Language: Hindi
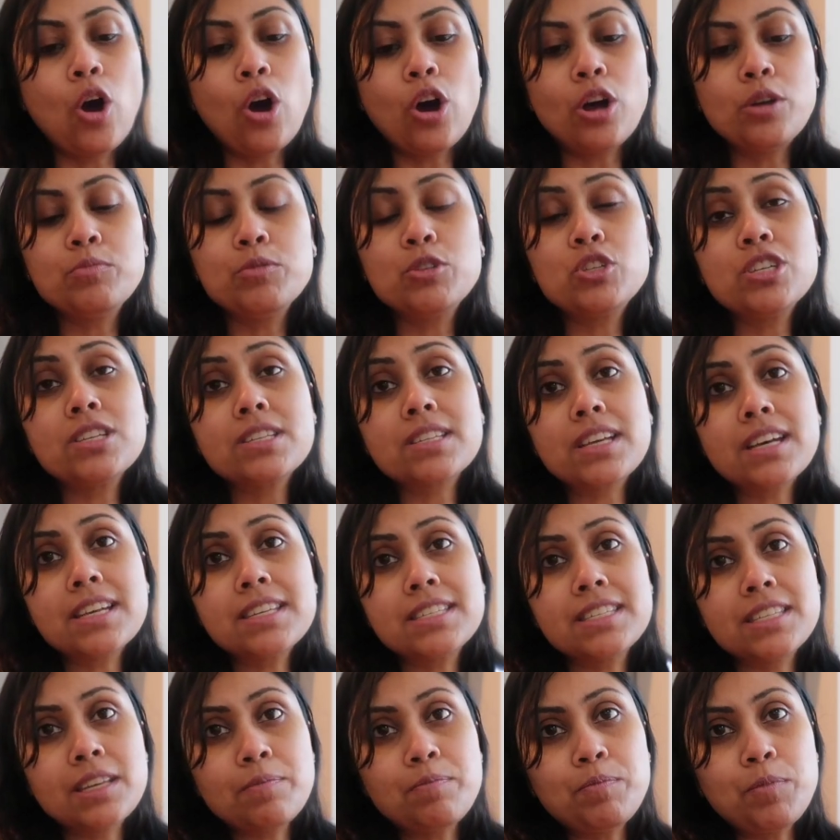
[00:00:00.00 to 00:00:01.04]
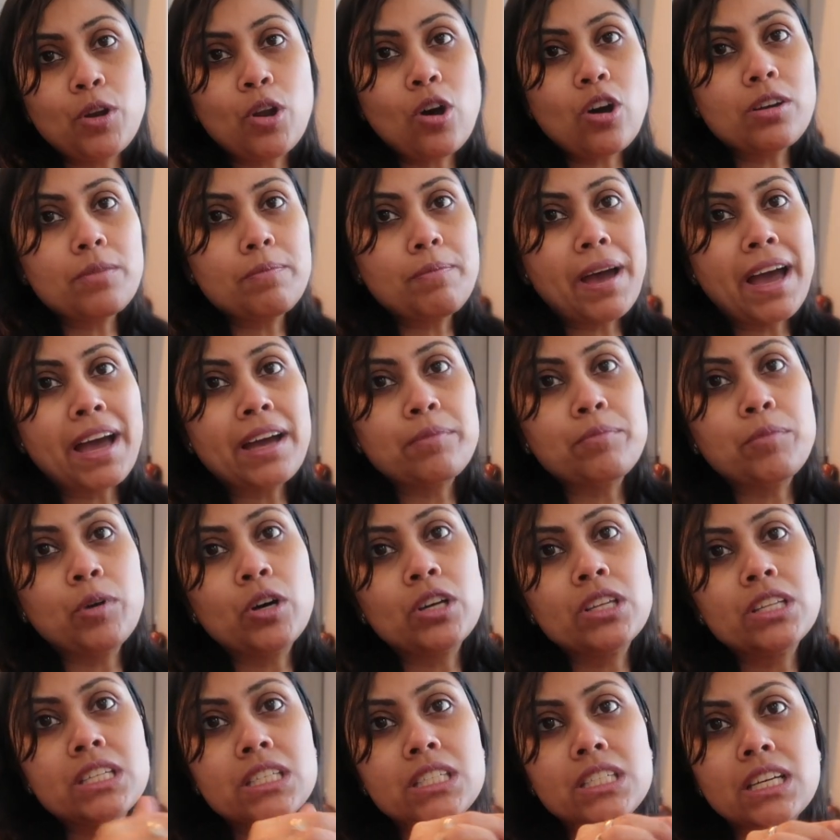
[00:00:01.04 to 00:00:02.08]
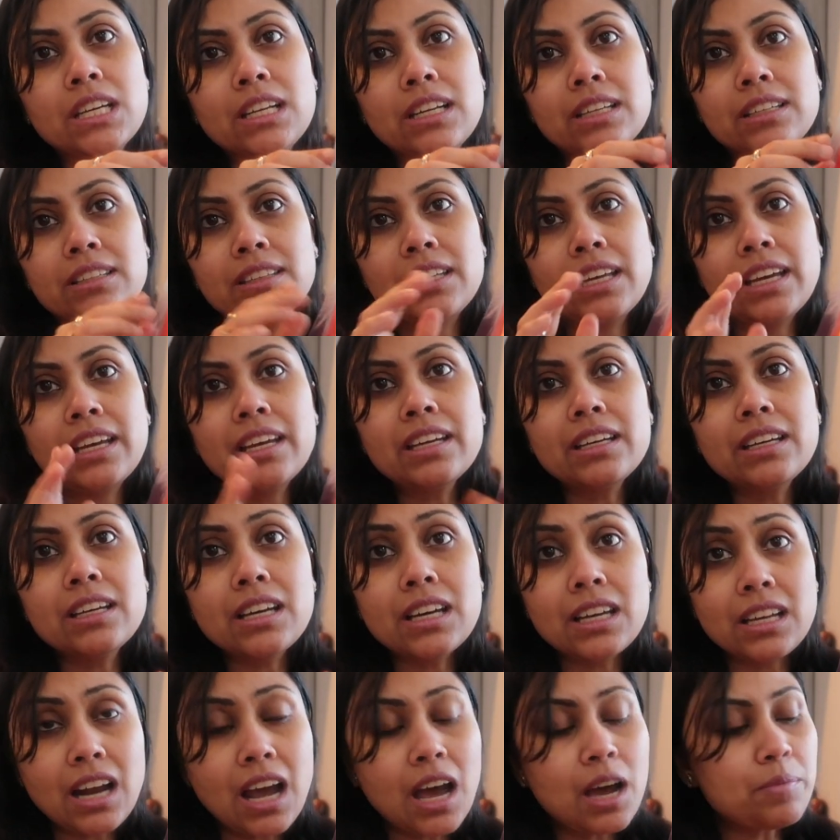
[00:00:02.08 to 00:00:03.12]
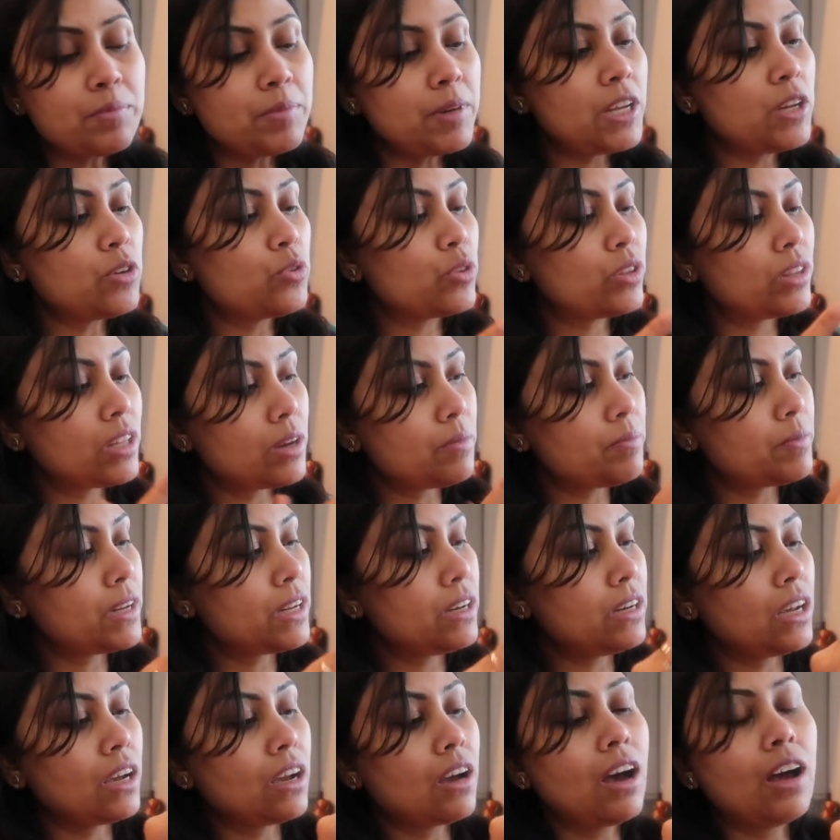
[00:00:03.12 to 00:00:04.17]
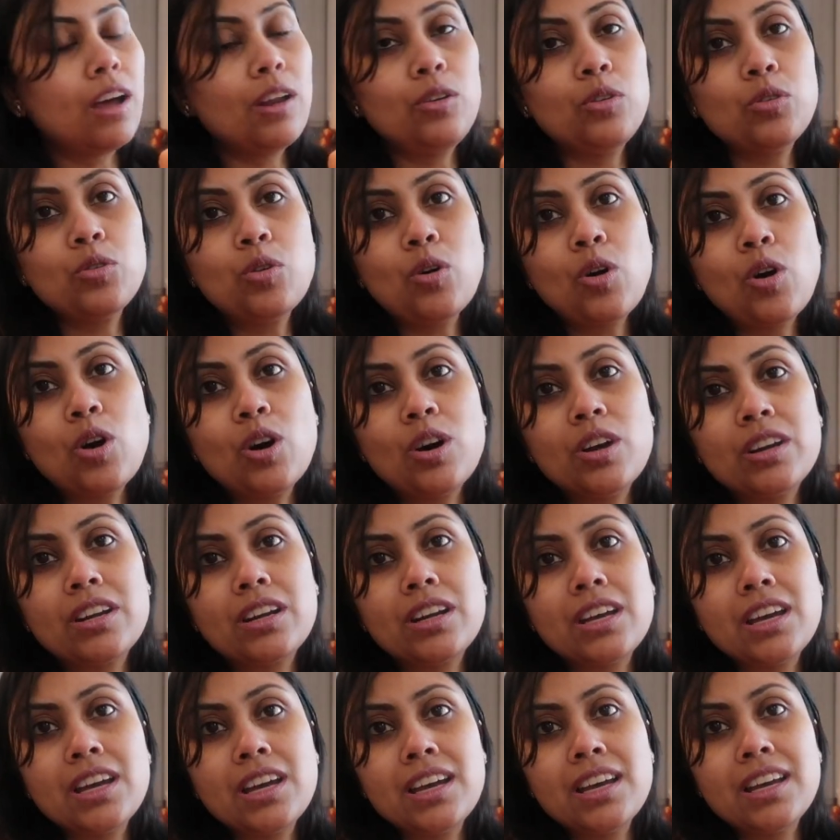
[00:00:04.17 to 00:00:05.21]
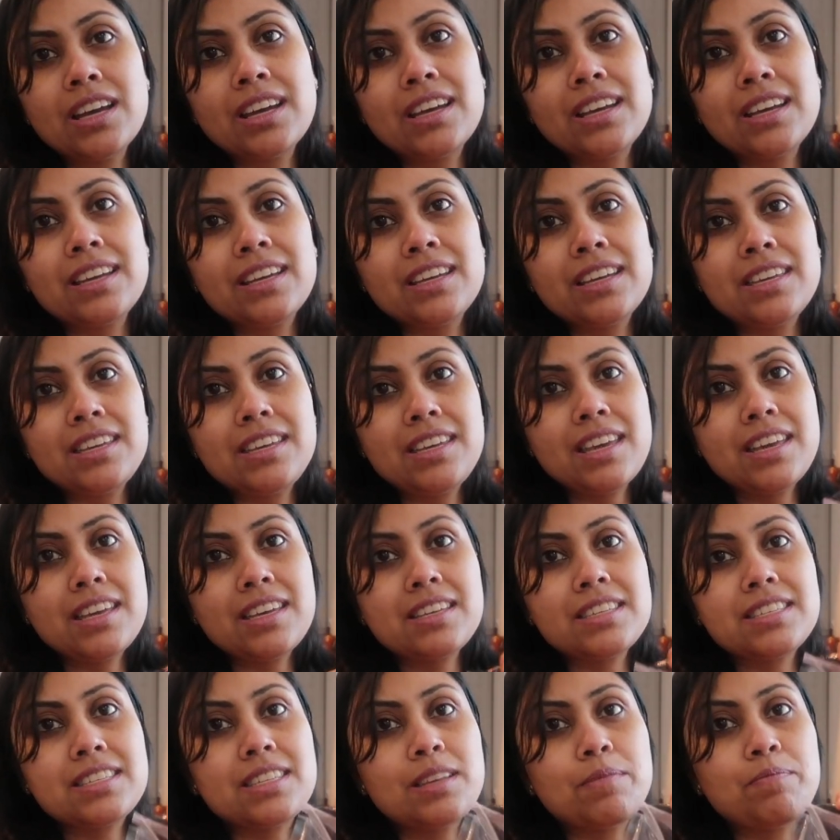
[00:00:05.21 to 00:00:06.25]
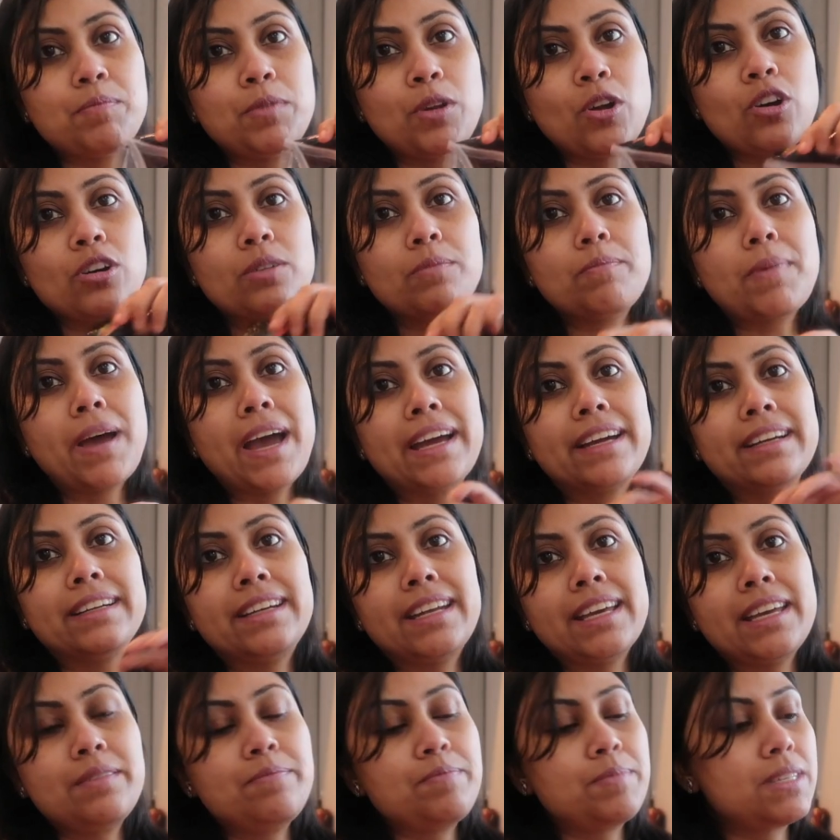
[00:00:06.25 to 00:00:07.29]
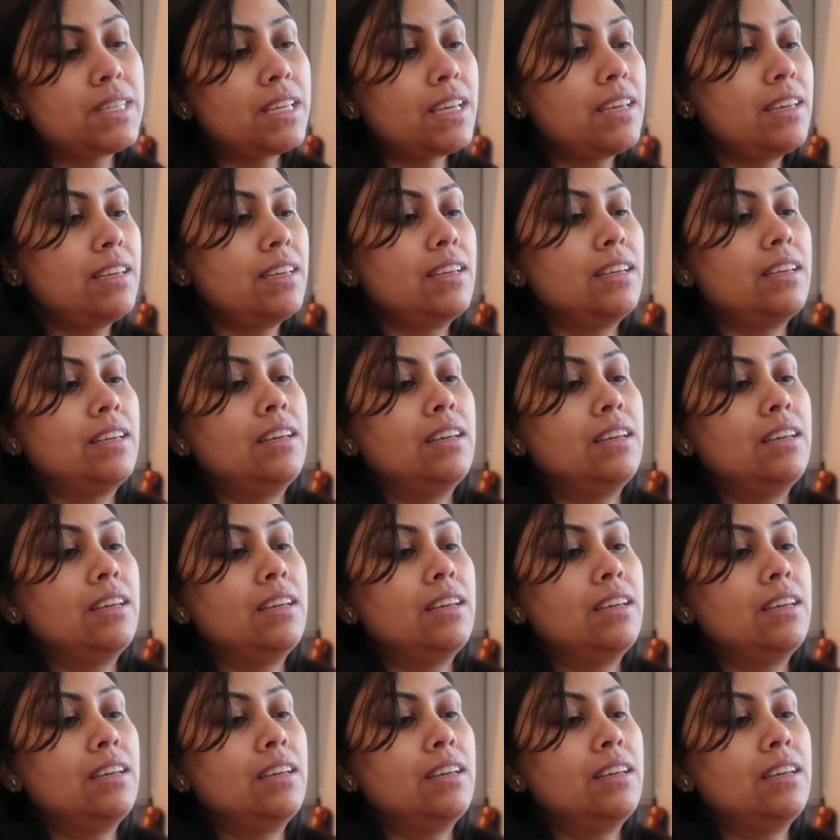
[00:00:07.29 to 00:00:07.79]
और मुझे इसका जिप लॉक बैग बहुत अच्छा लगता है ख़राब नहीं होता है अपना निकालो और ये जिप लॉक बैग टाइप्स है